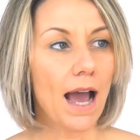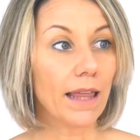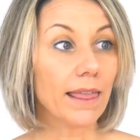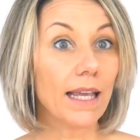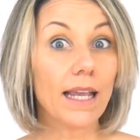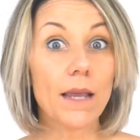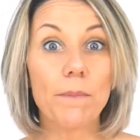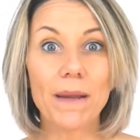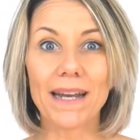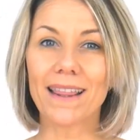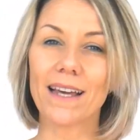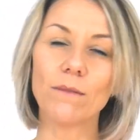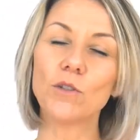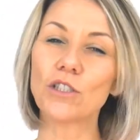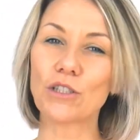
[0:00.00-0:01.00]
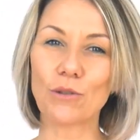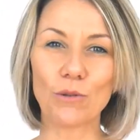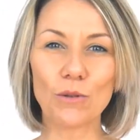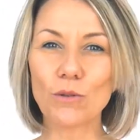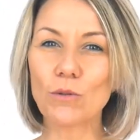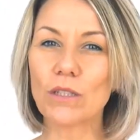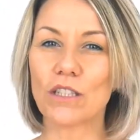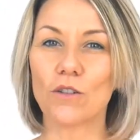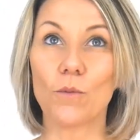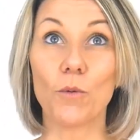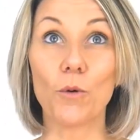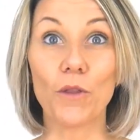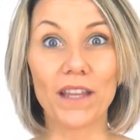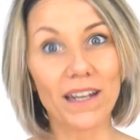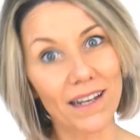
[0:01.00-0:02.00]
hace que perdamos todo nuestro
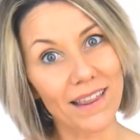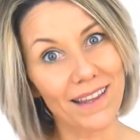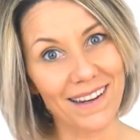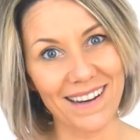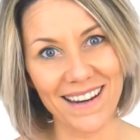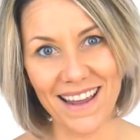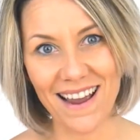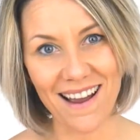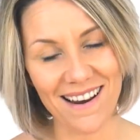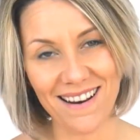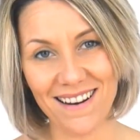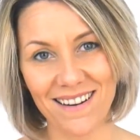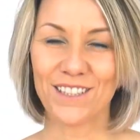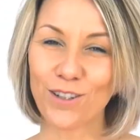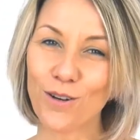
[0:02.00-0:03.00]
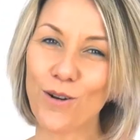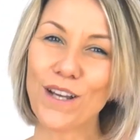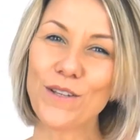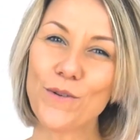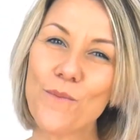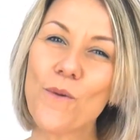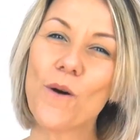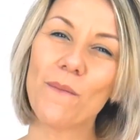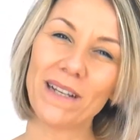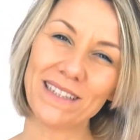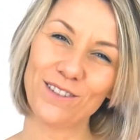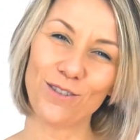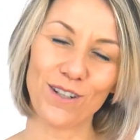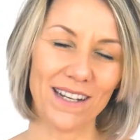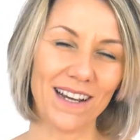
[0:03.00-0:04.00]
poder de crear. Solo hay un
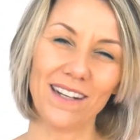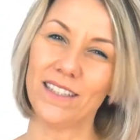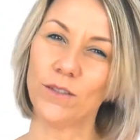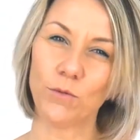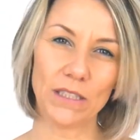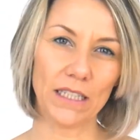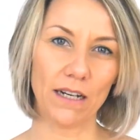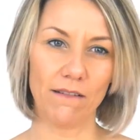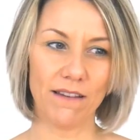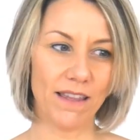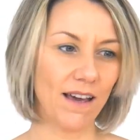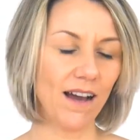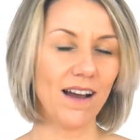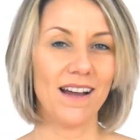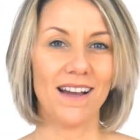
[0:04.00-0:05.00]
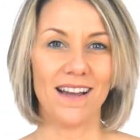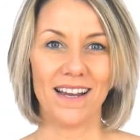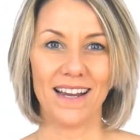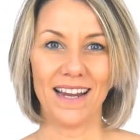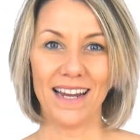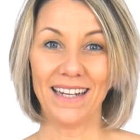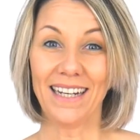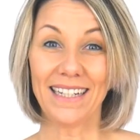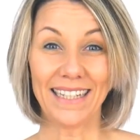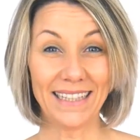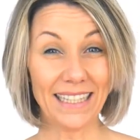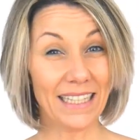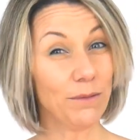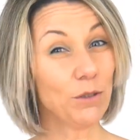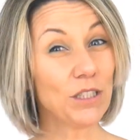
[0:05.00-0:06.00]
momento real en nuestra vida en el que
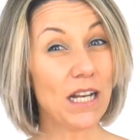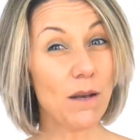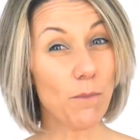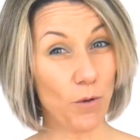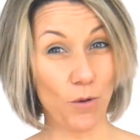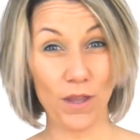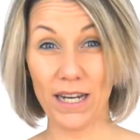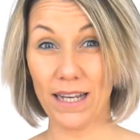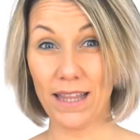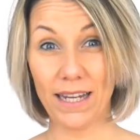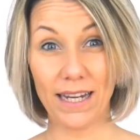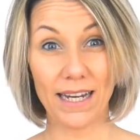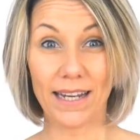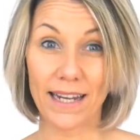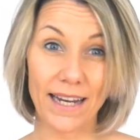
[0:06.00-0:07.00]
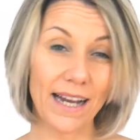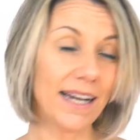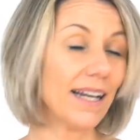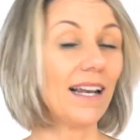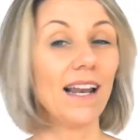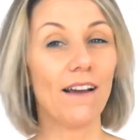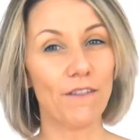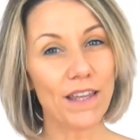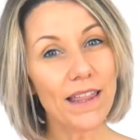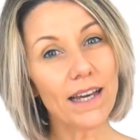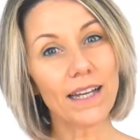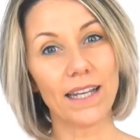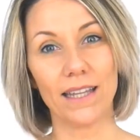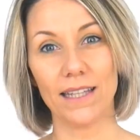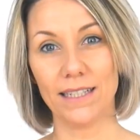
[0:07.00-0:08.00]
tenemos el poder de crear la
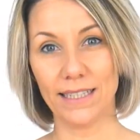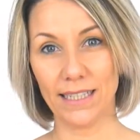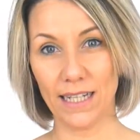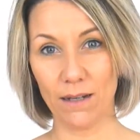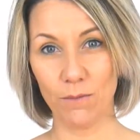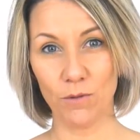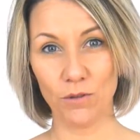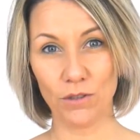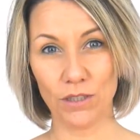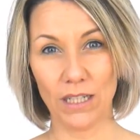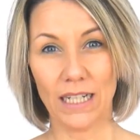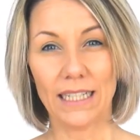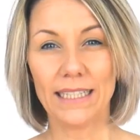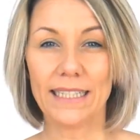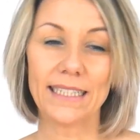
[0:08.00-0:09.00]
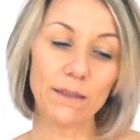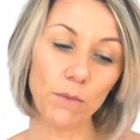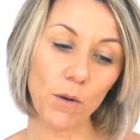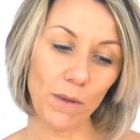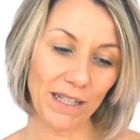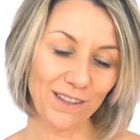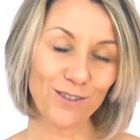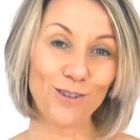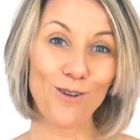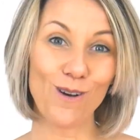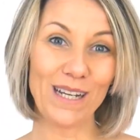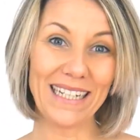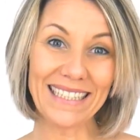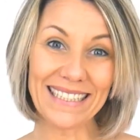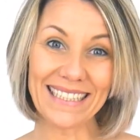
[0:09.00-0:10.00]
vida que deseamos y ese
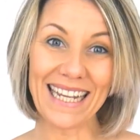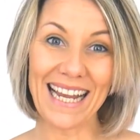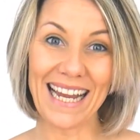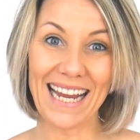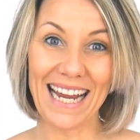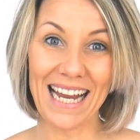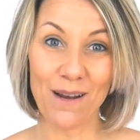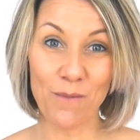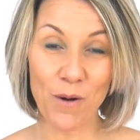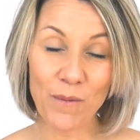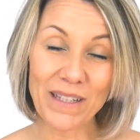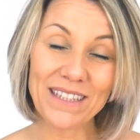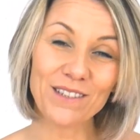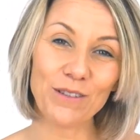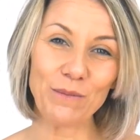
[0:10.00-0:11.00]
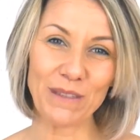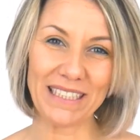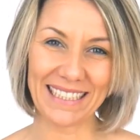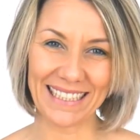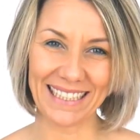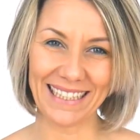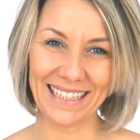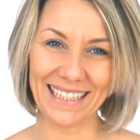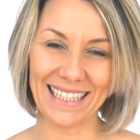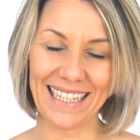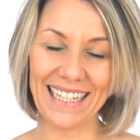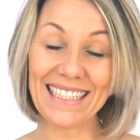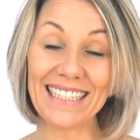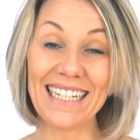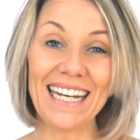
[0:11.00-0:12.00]
momento es el momento presente,
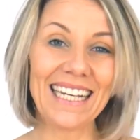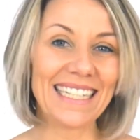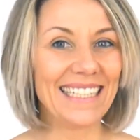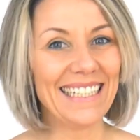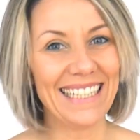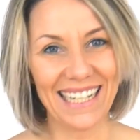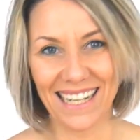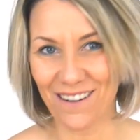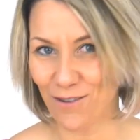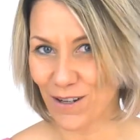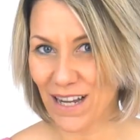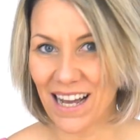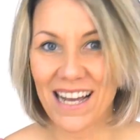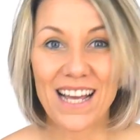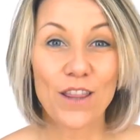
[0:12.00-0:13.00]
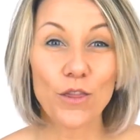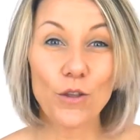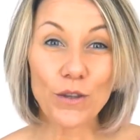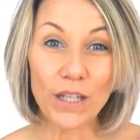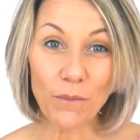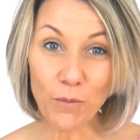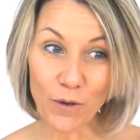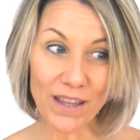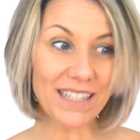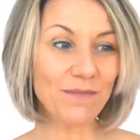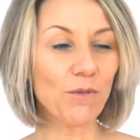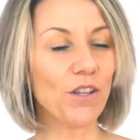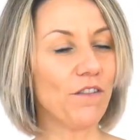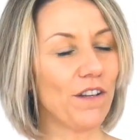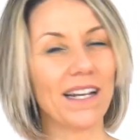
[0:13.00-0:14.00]
es el aquí y el ahora, donde puedes
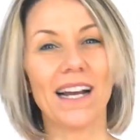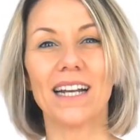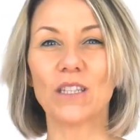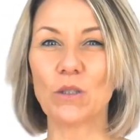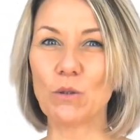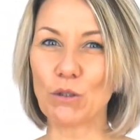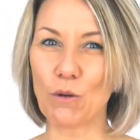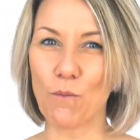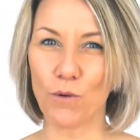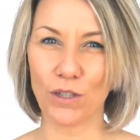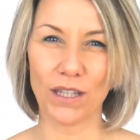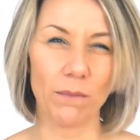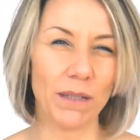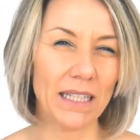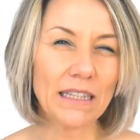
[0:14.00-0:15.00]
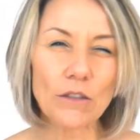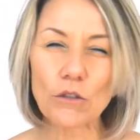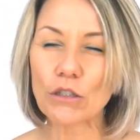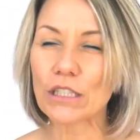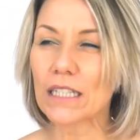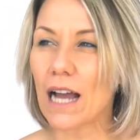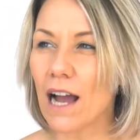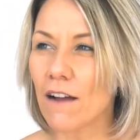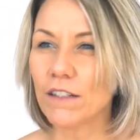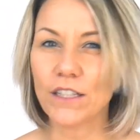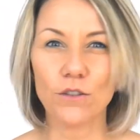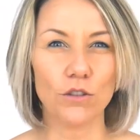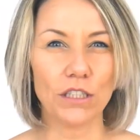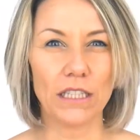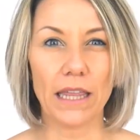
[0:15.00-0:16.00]
modificar tus comportamientos,
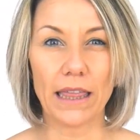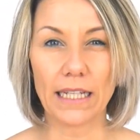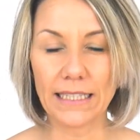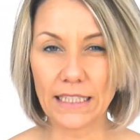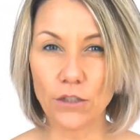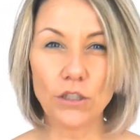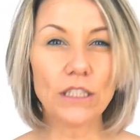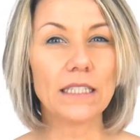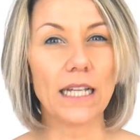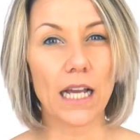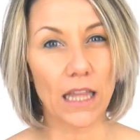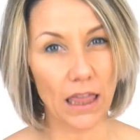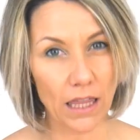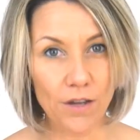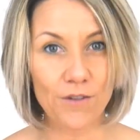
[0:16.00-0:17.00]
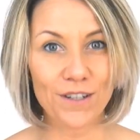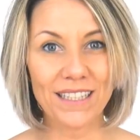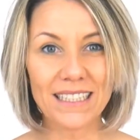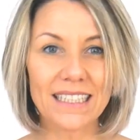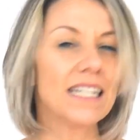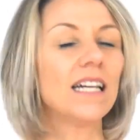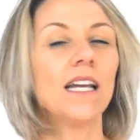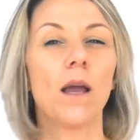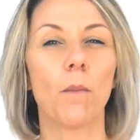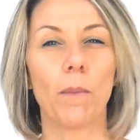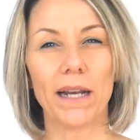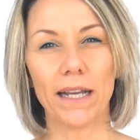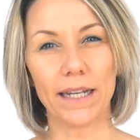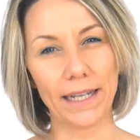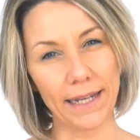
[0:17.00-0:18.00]
hábitos, decisiones y acciones
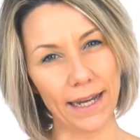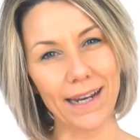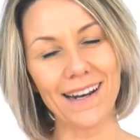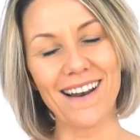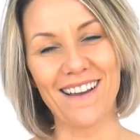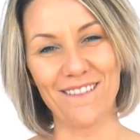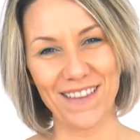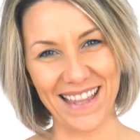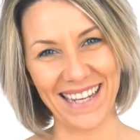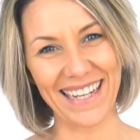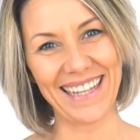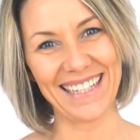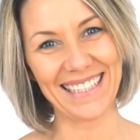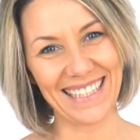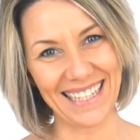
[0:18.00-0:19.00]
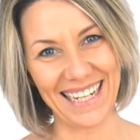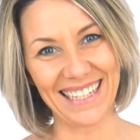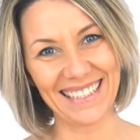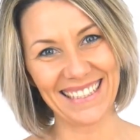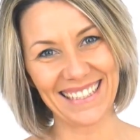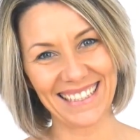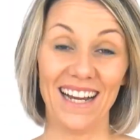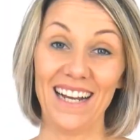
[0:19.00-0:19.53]
para crear la vida que deseas.